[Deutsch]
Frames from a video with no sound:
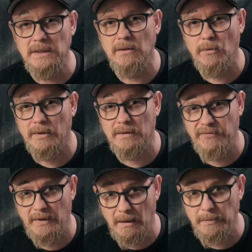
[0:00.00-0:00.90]
wie ihr
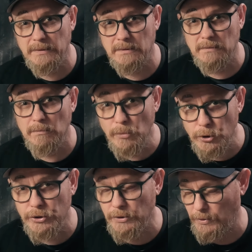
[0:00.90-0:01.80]
eure Farbe
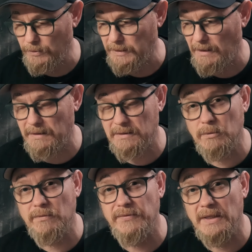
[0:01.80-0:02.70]
mischen könnt,
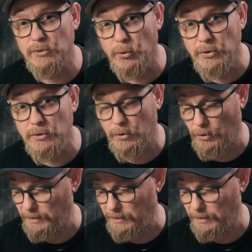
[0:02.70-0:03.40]
also verdünnen